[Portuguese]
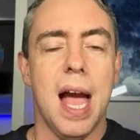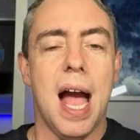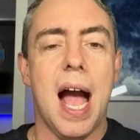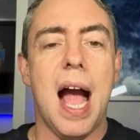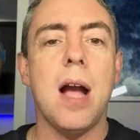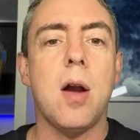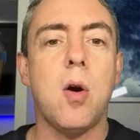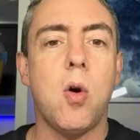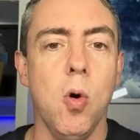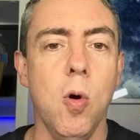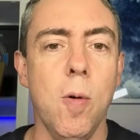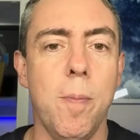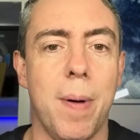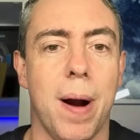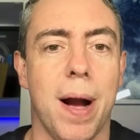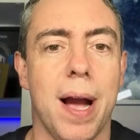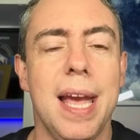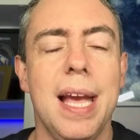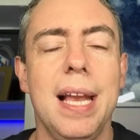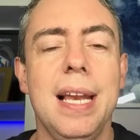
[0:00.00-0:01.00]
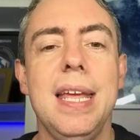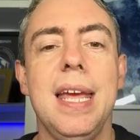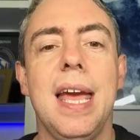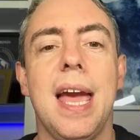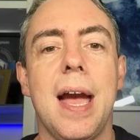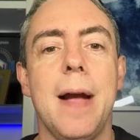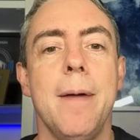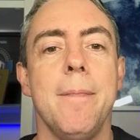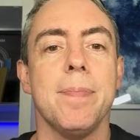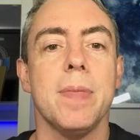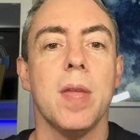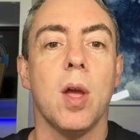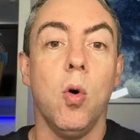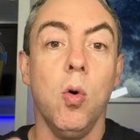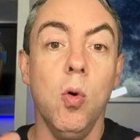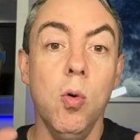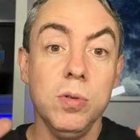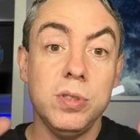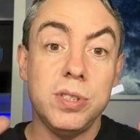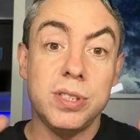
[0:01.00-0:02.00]
A culpa, ele é
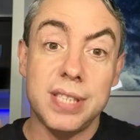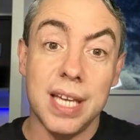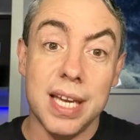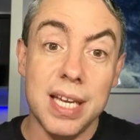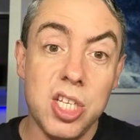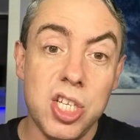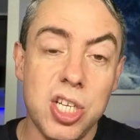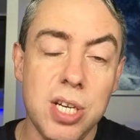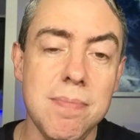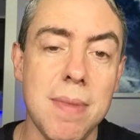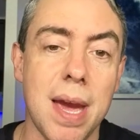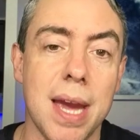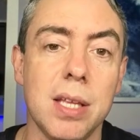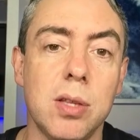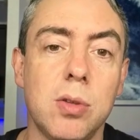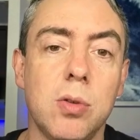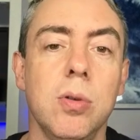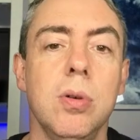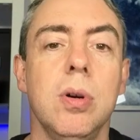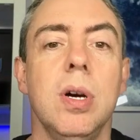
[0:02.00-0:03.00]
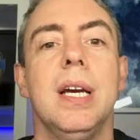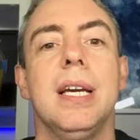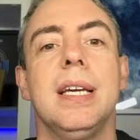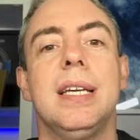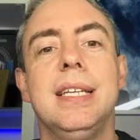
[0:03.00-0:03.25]
um sentimento